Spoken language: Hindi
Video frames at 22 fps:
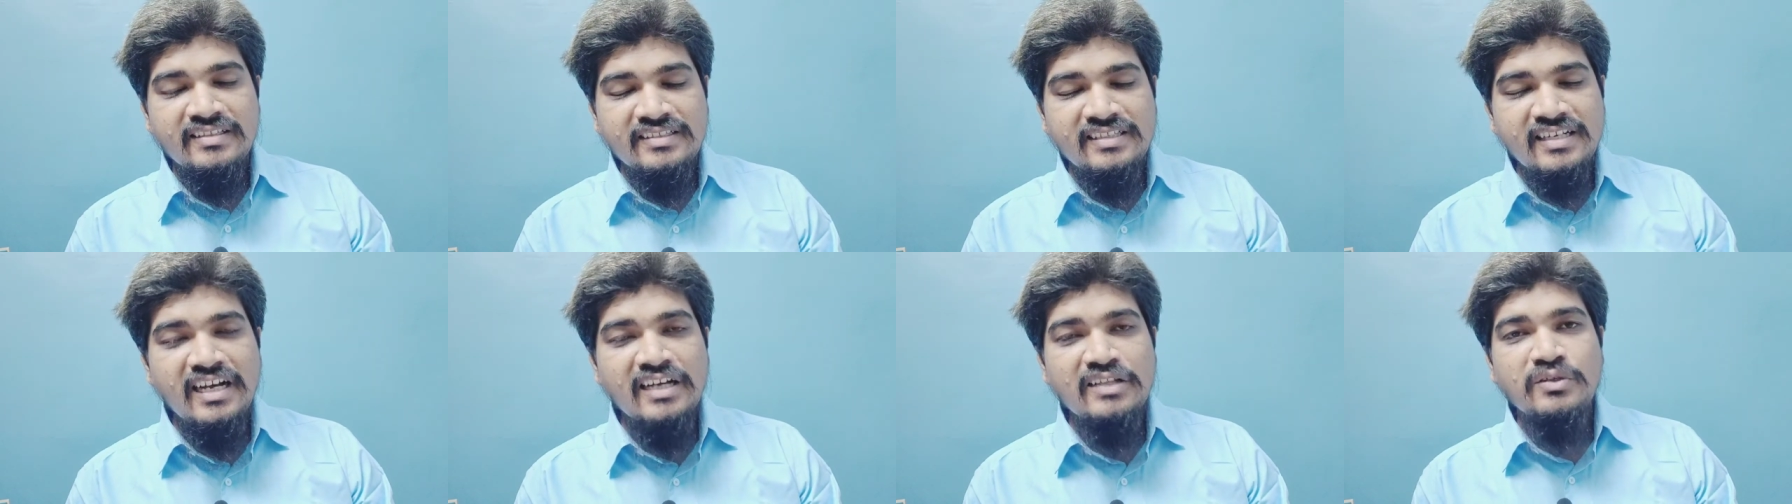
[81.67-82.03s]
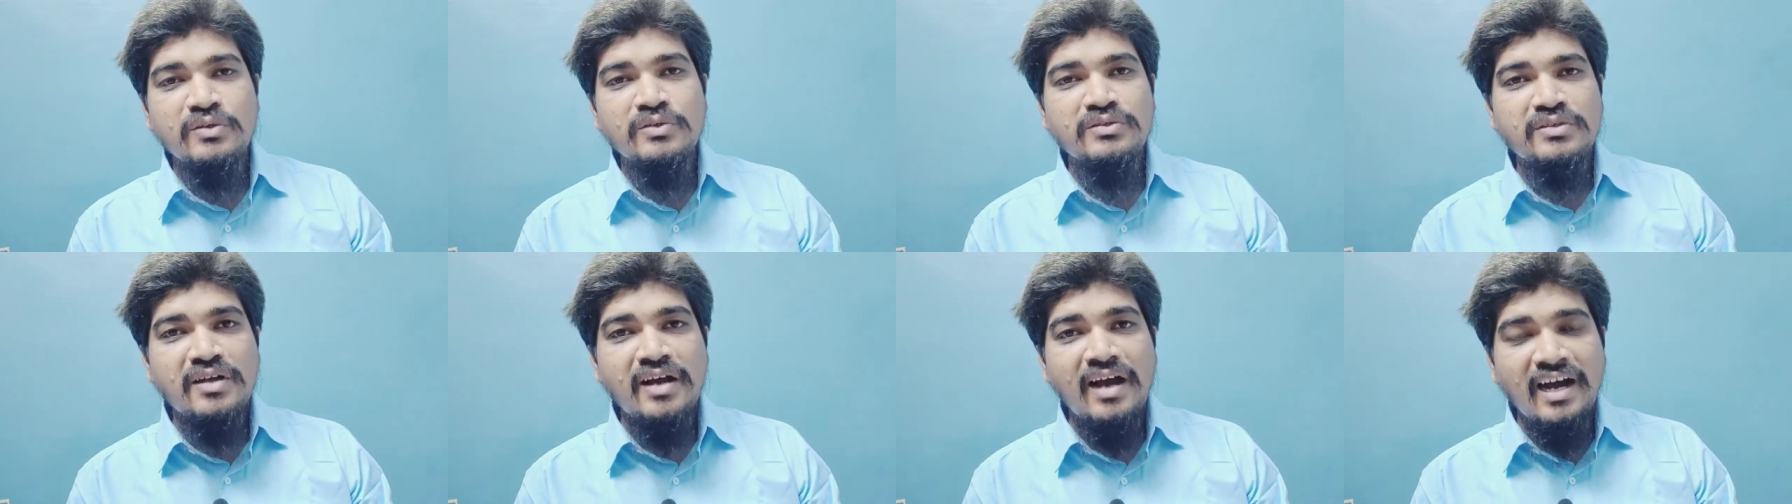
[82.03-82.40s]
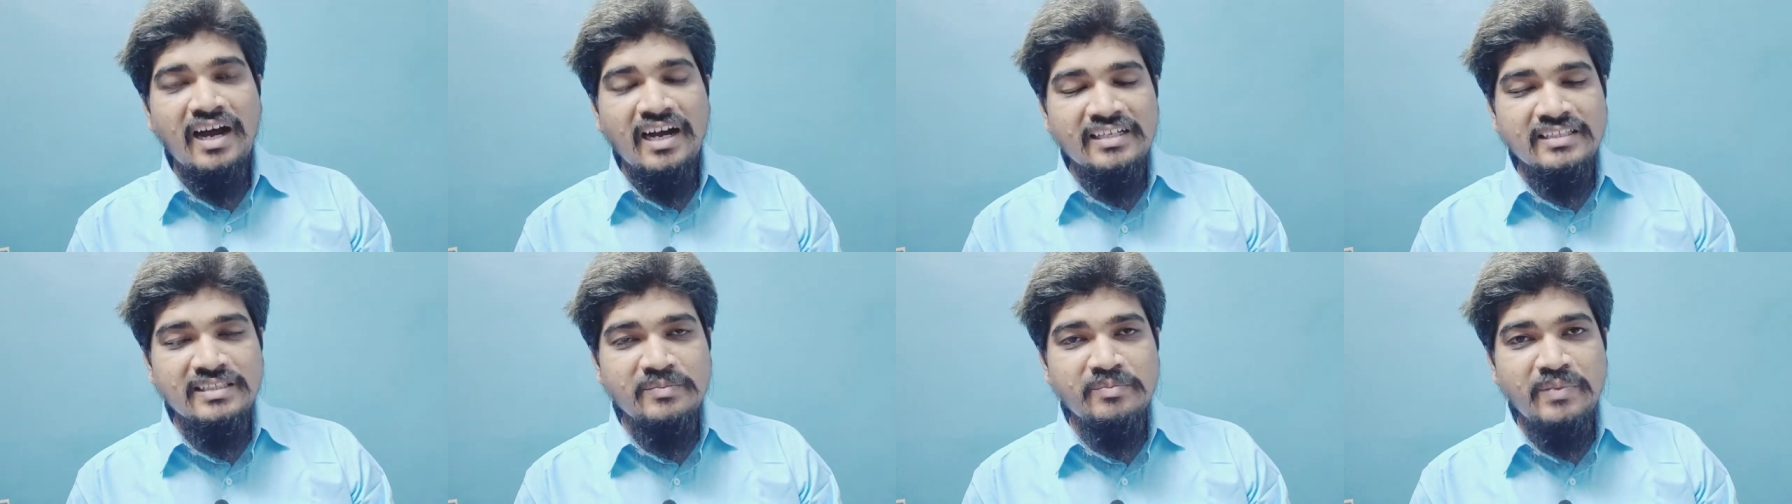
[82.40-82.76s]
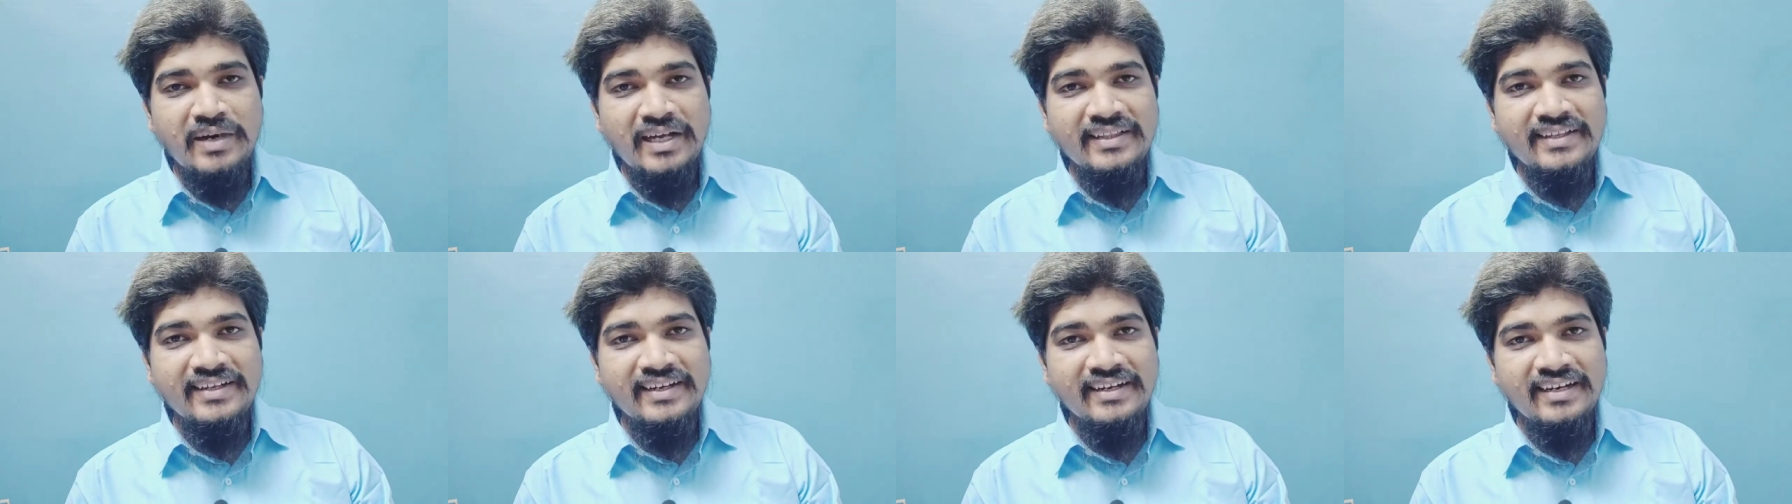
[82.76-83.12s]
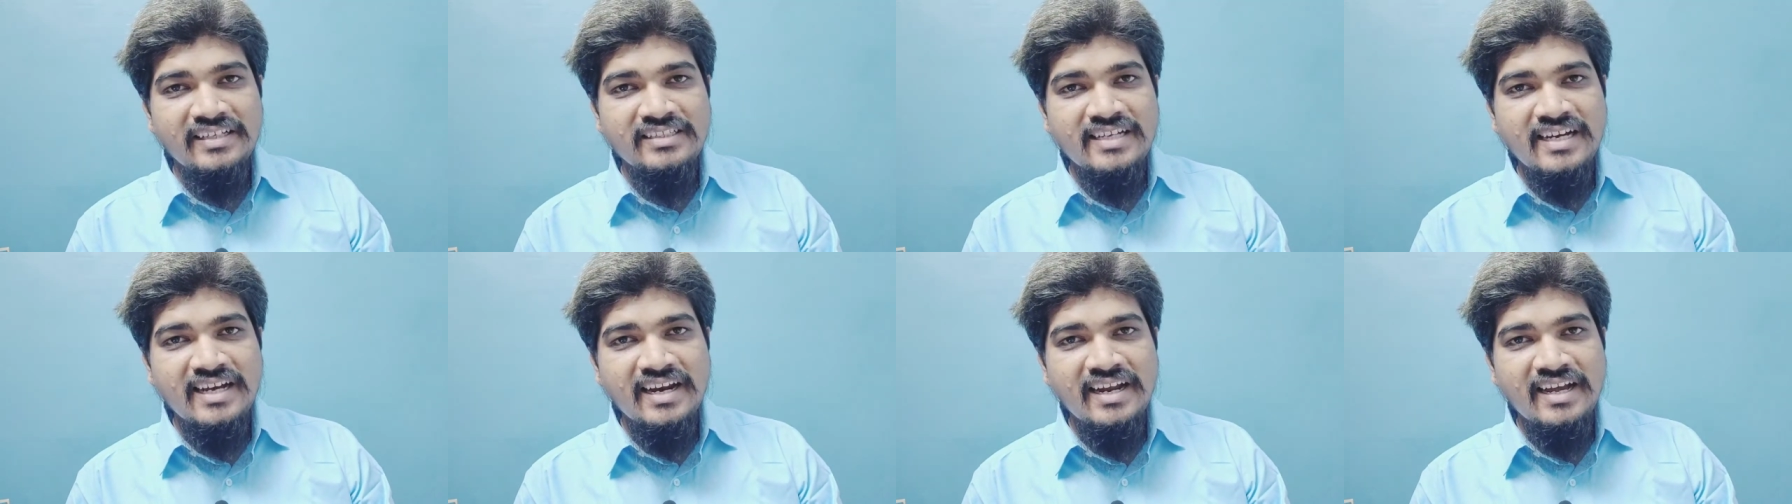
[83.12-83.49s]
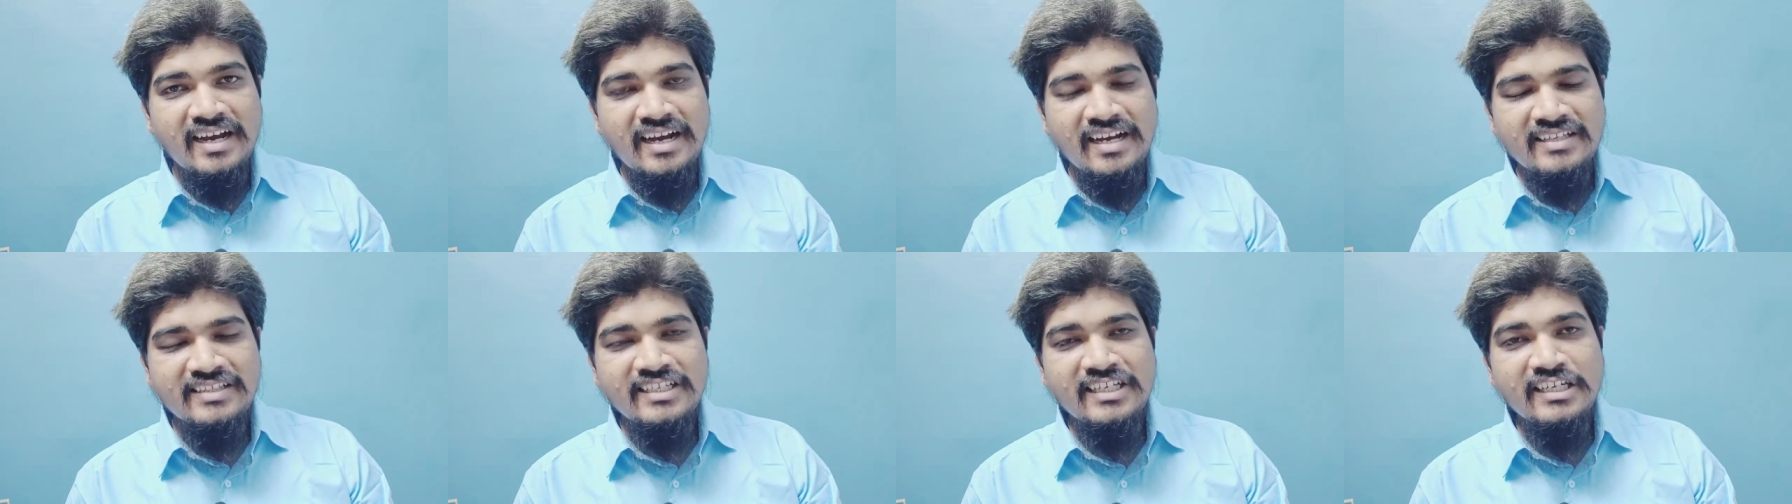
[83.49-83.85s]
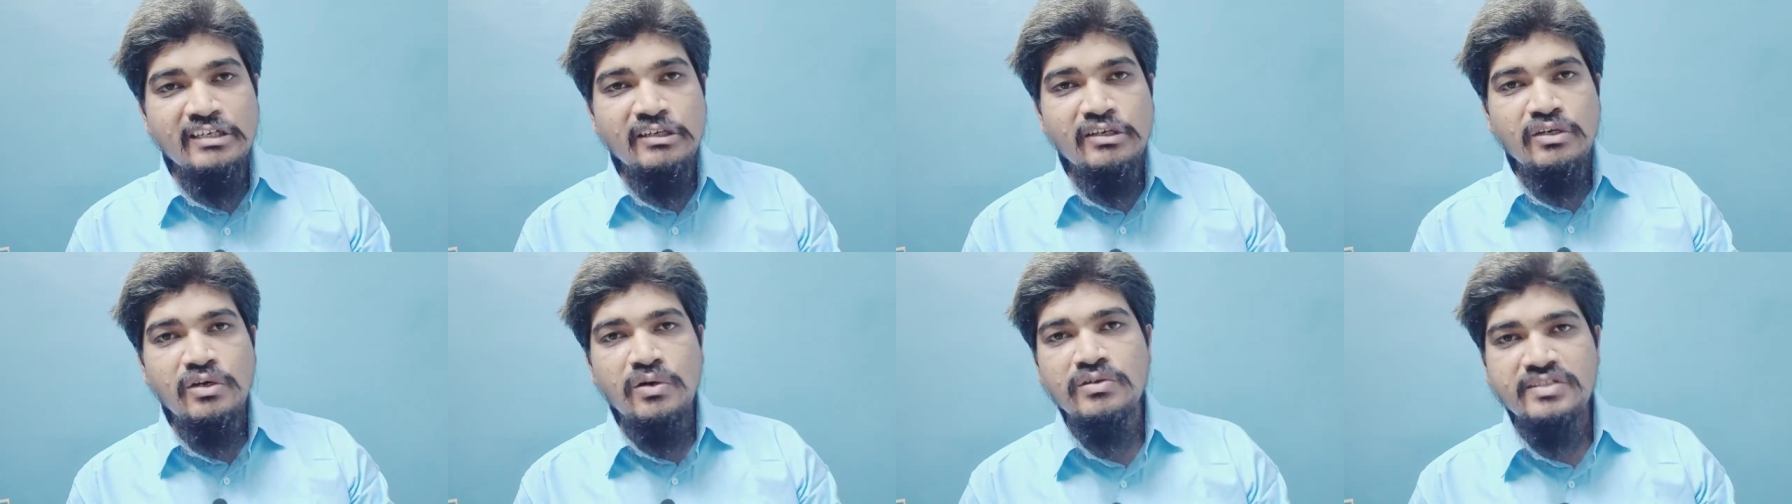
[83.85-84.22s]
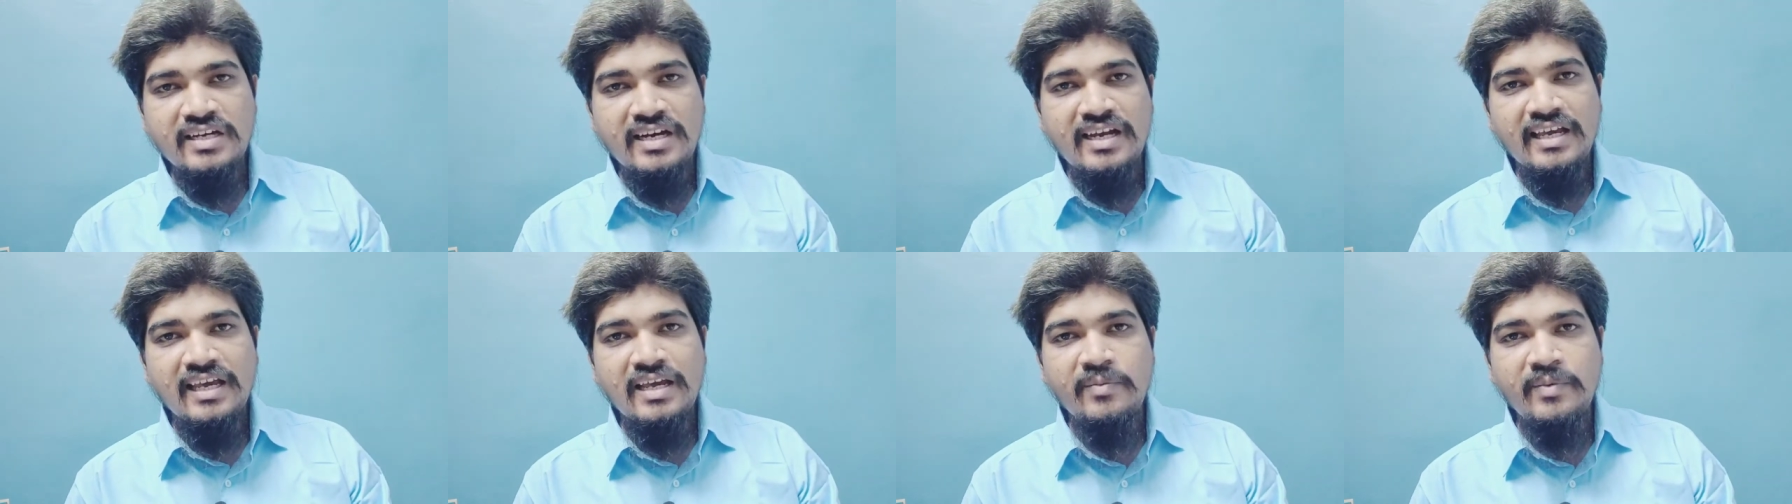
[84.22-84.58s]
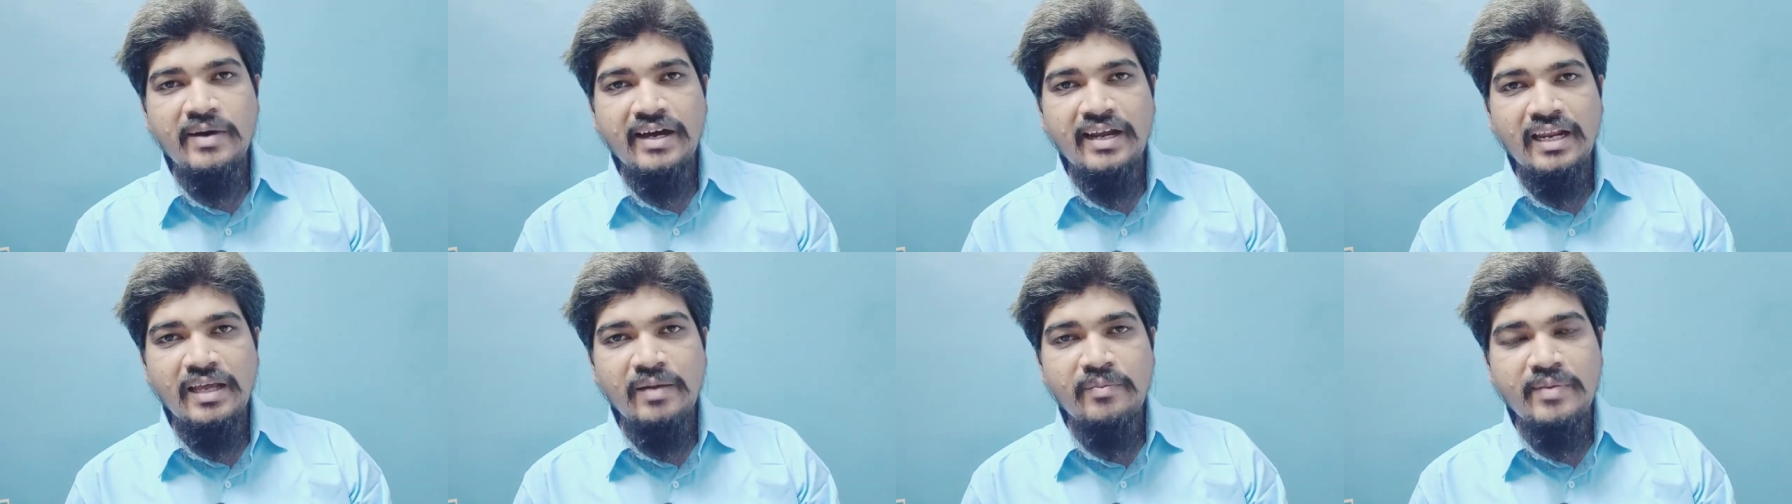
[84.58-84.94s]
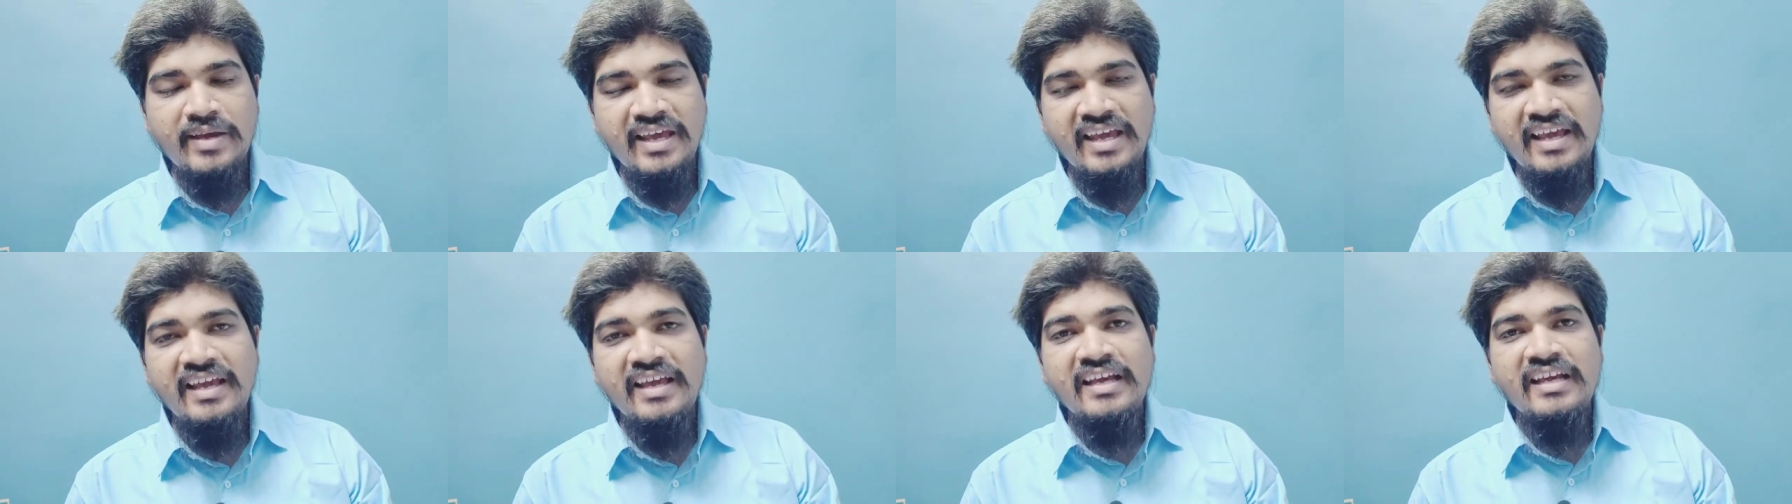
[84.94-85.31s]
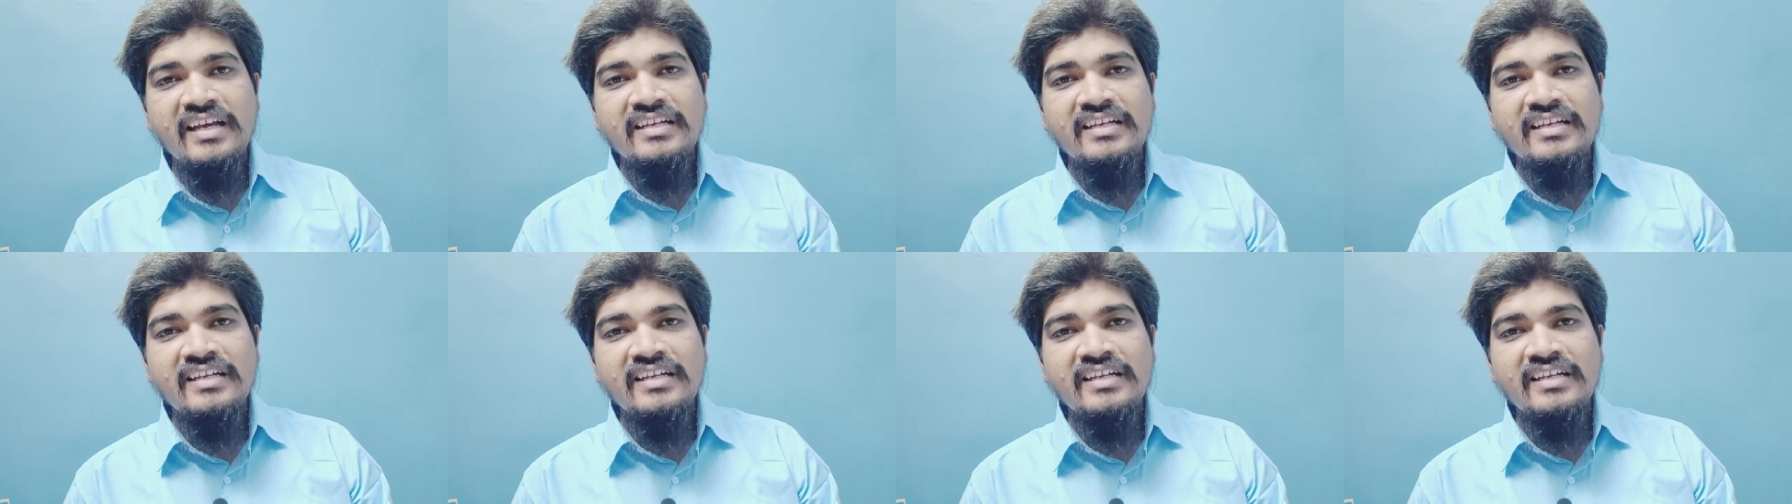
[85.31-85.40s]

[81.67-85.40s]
जी हाँ दोस्तों आज हम बात करने जा रहे हैं ऐसे ही योजना के बारे में